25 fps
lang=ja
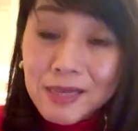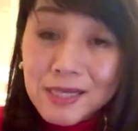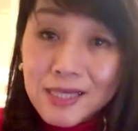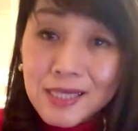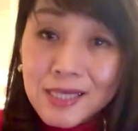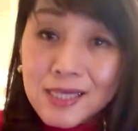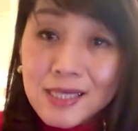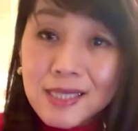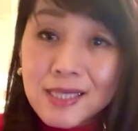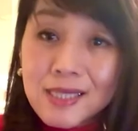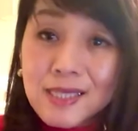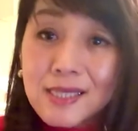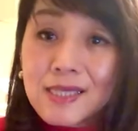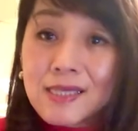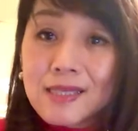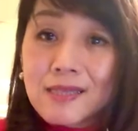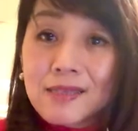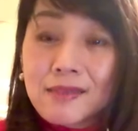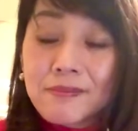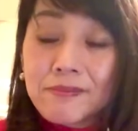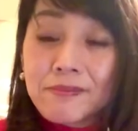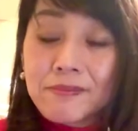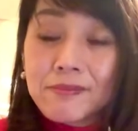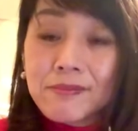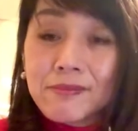
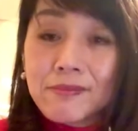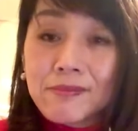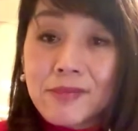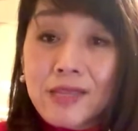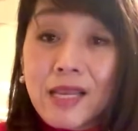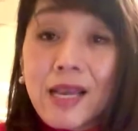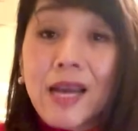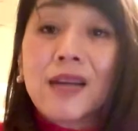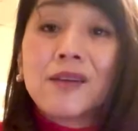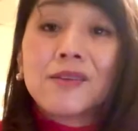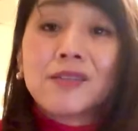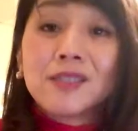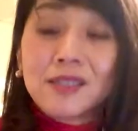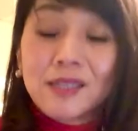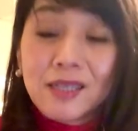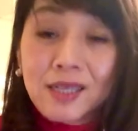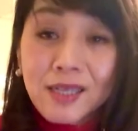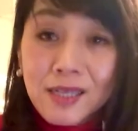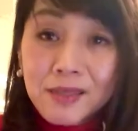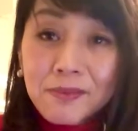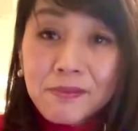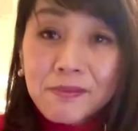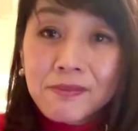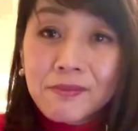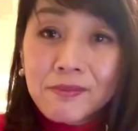すってあるじゃ
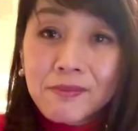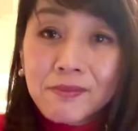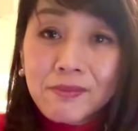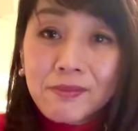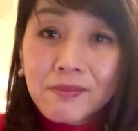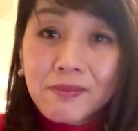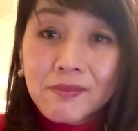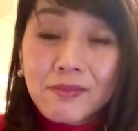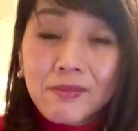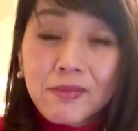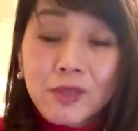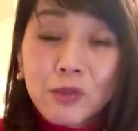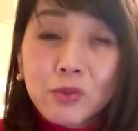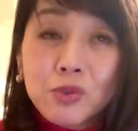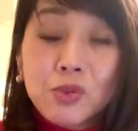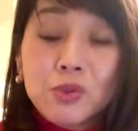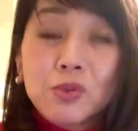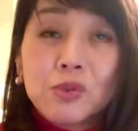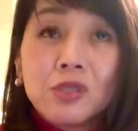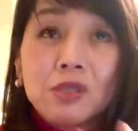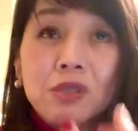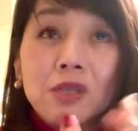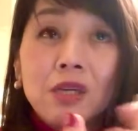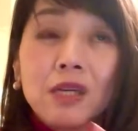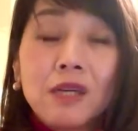ない普通
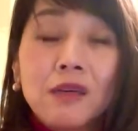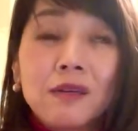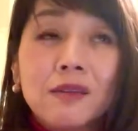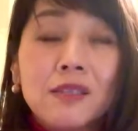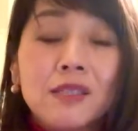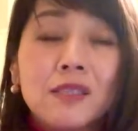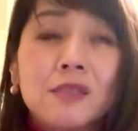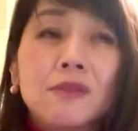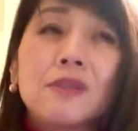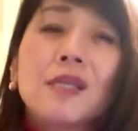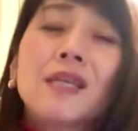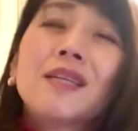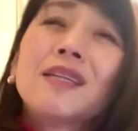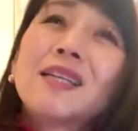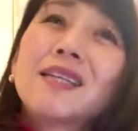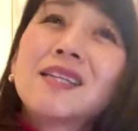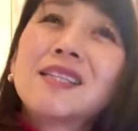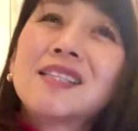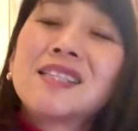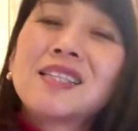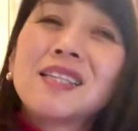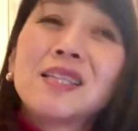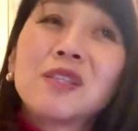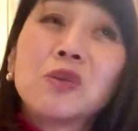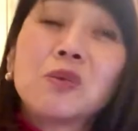に私何々
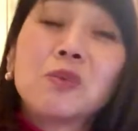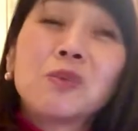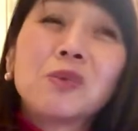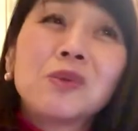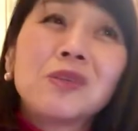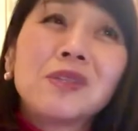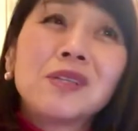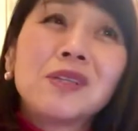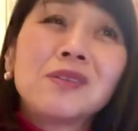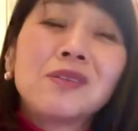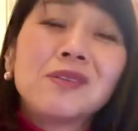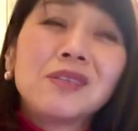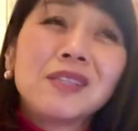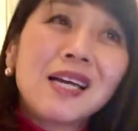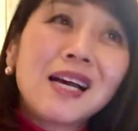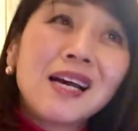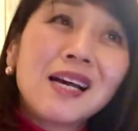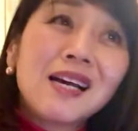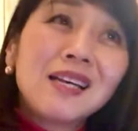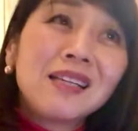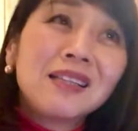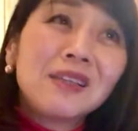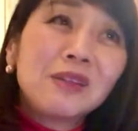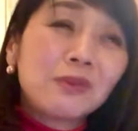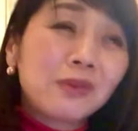したいと思ってるん
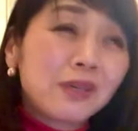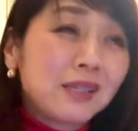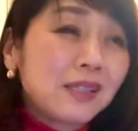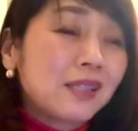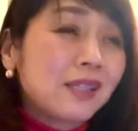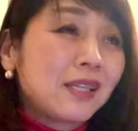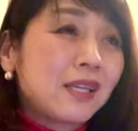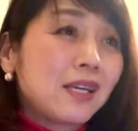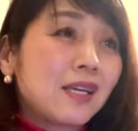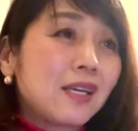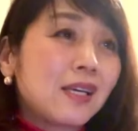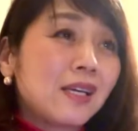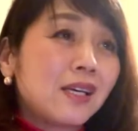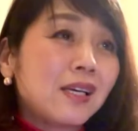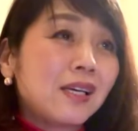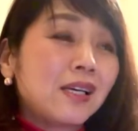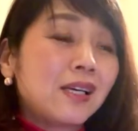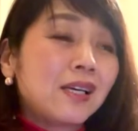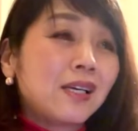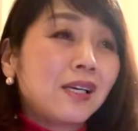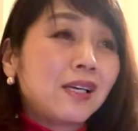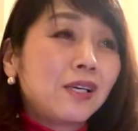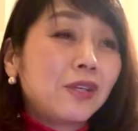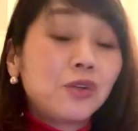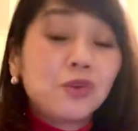だとかって
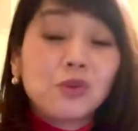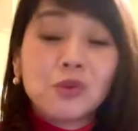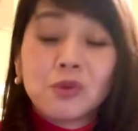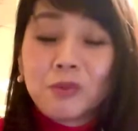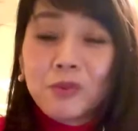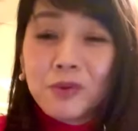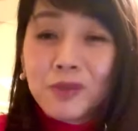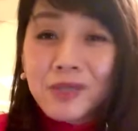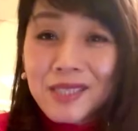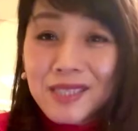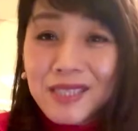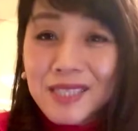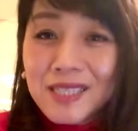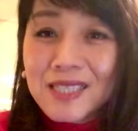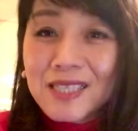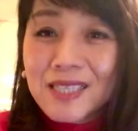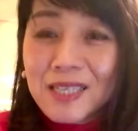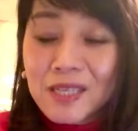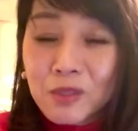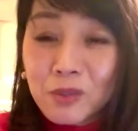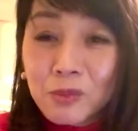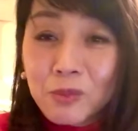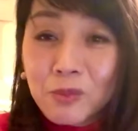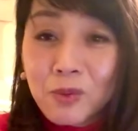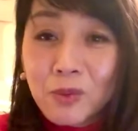いうのもいいんです
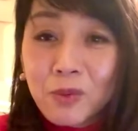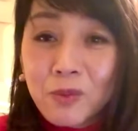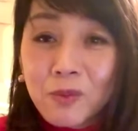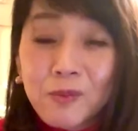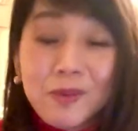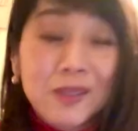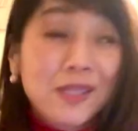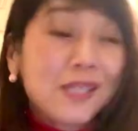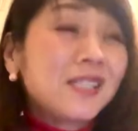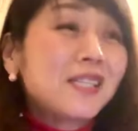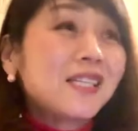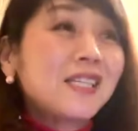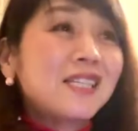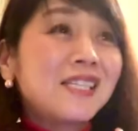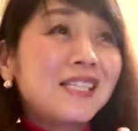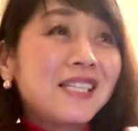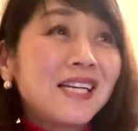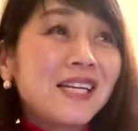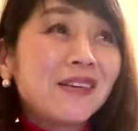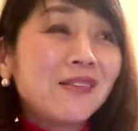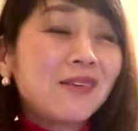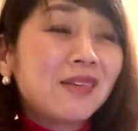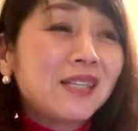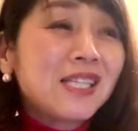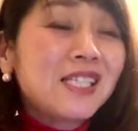けれども私たち
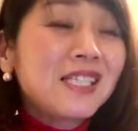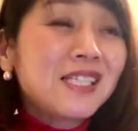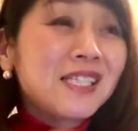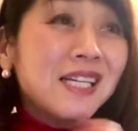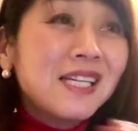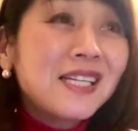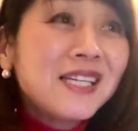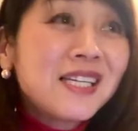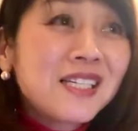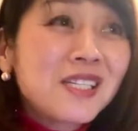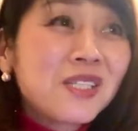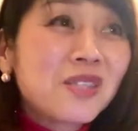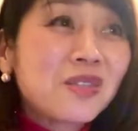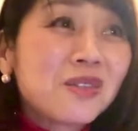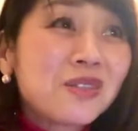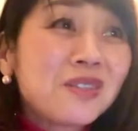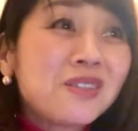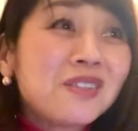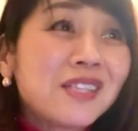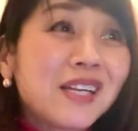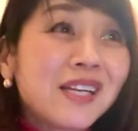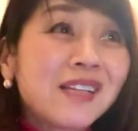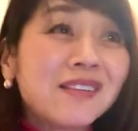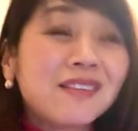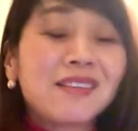な私何々する
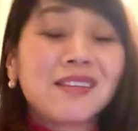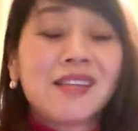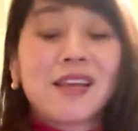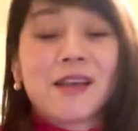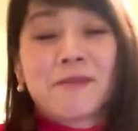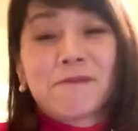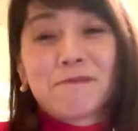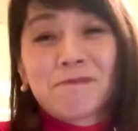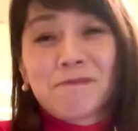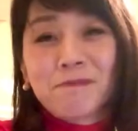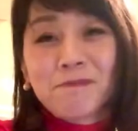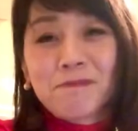んだって